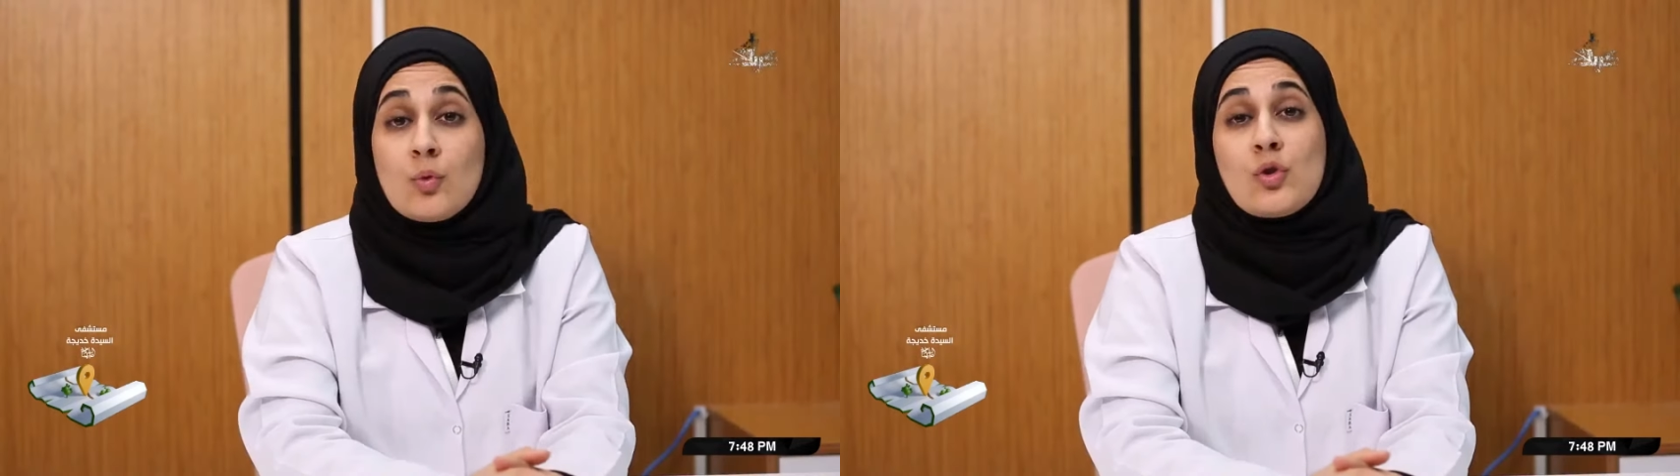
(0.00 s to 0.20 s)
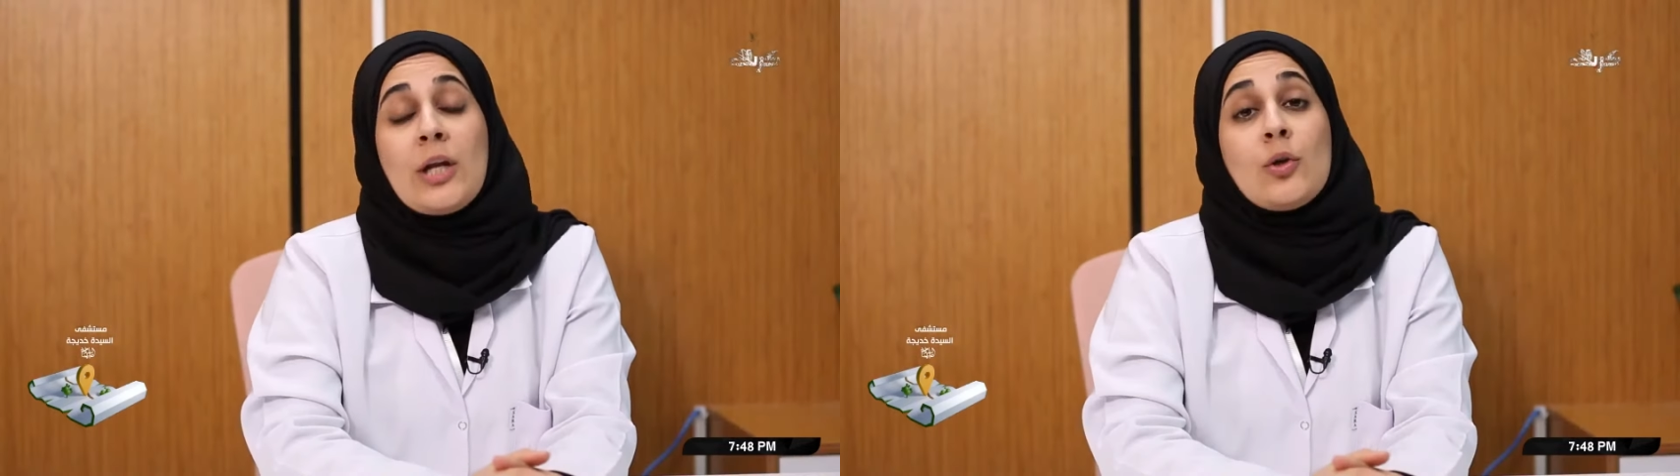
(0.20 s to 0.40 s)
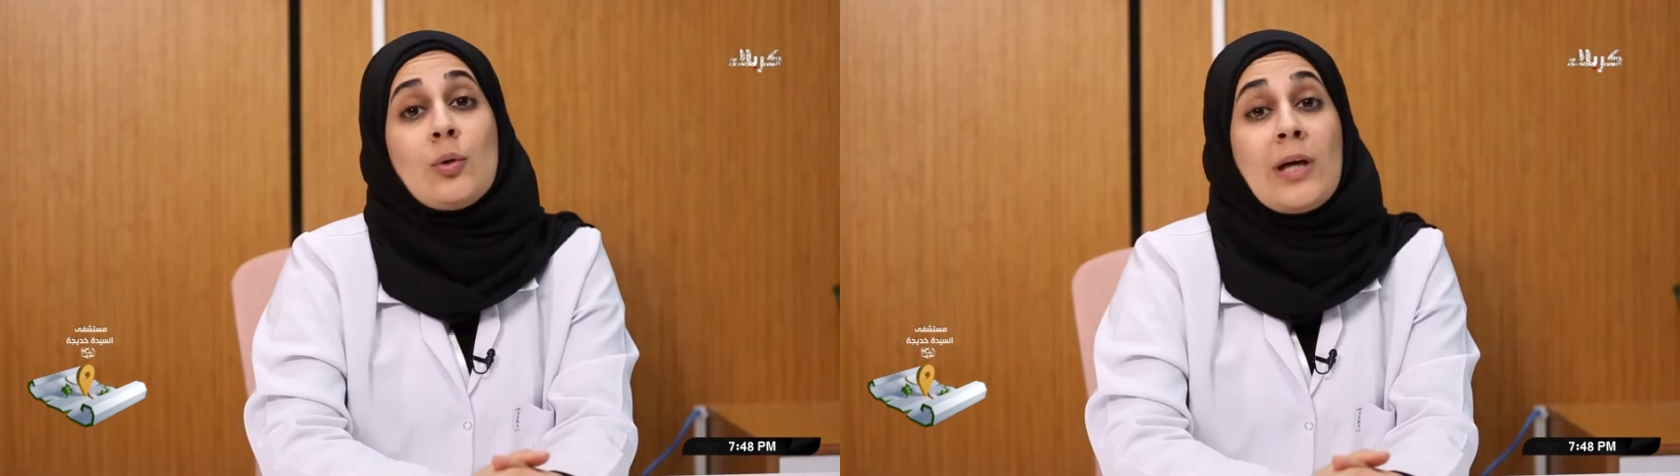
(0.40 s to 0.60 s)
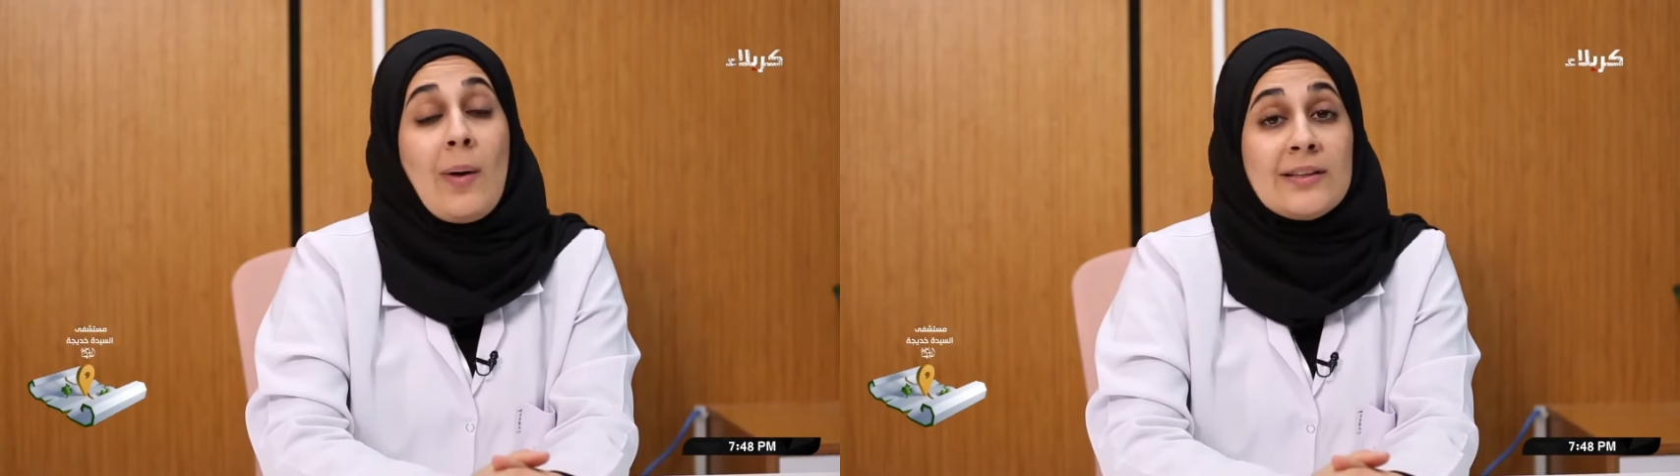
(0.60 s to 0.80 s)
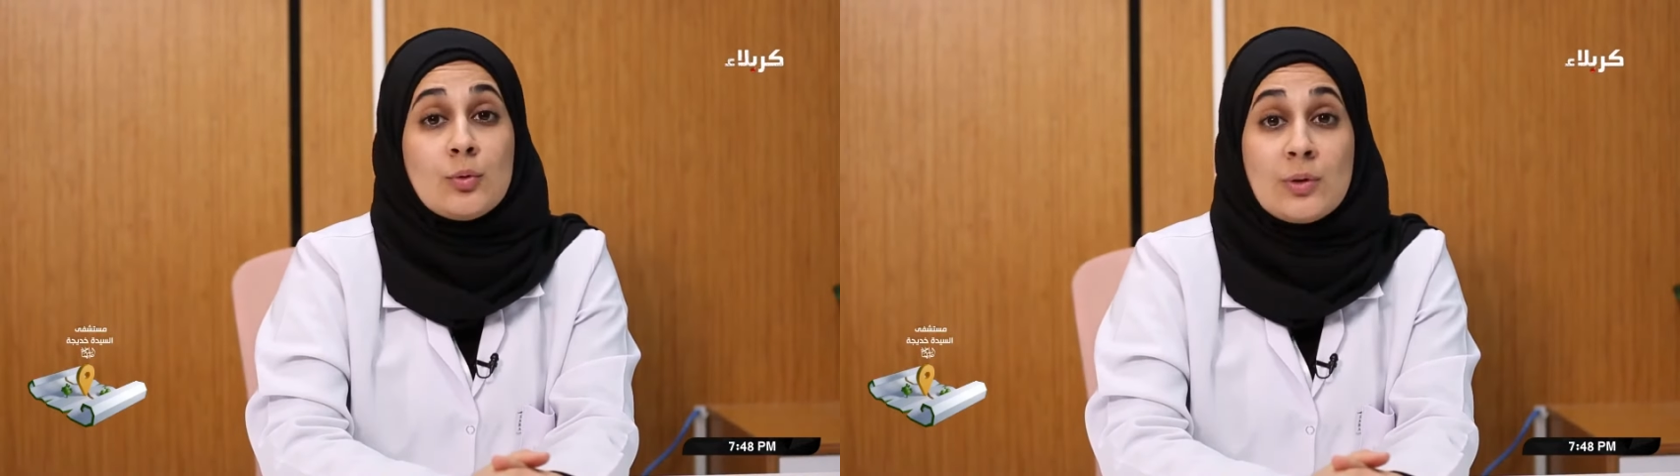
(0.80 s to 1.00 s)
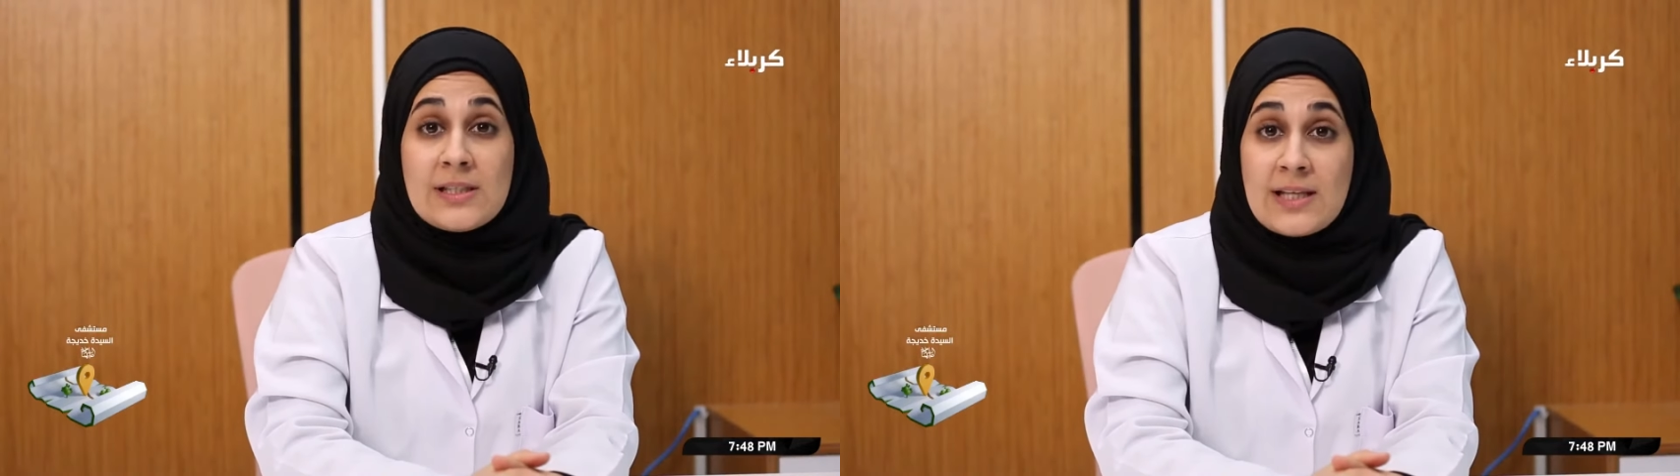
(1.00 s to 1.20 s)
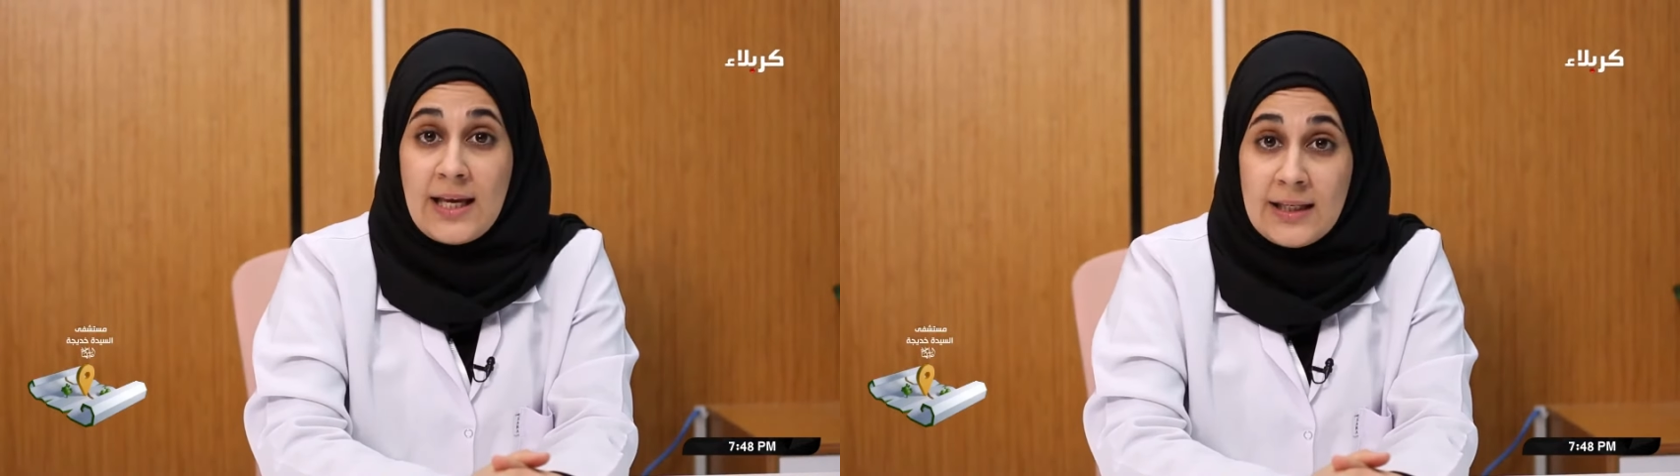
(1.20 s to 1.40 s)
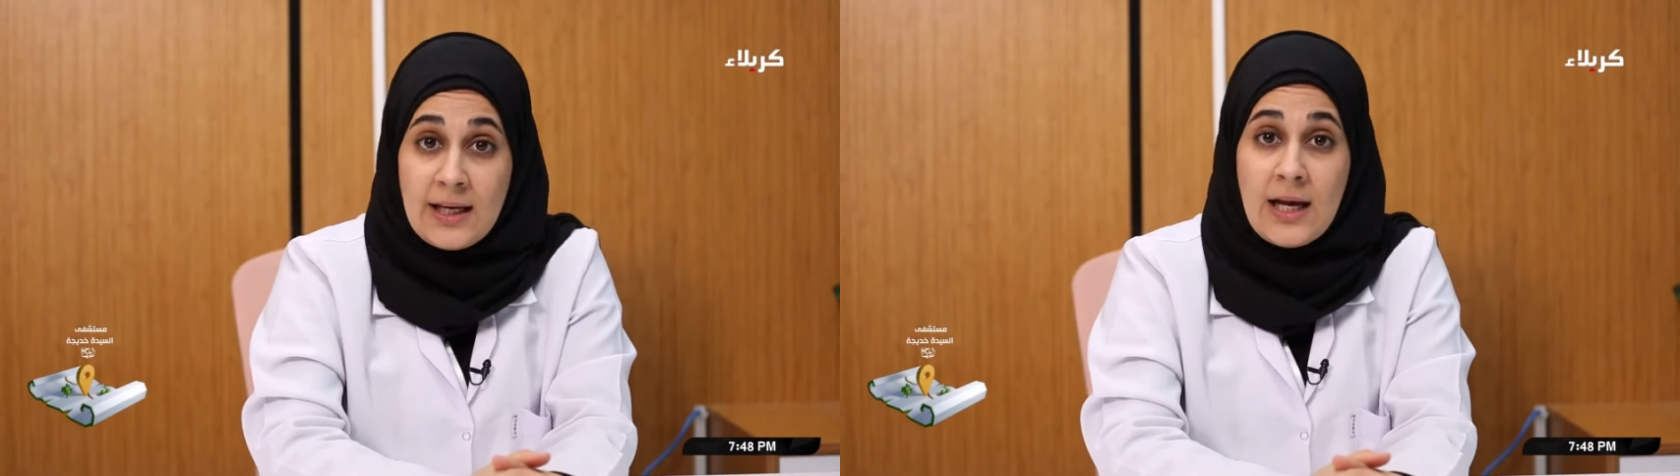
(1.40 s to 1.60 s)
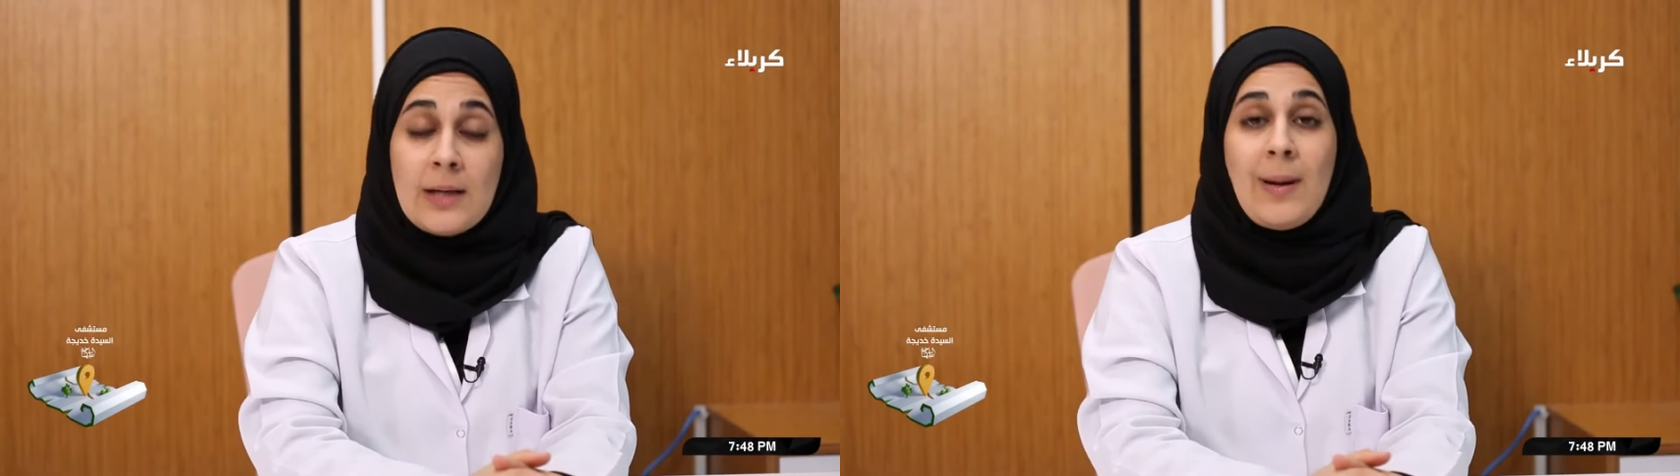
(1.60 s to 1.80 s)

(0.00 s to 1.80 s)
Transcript: تشارك الكوادر النسائية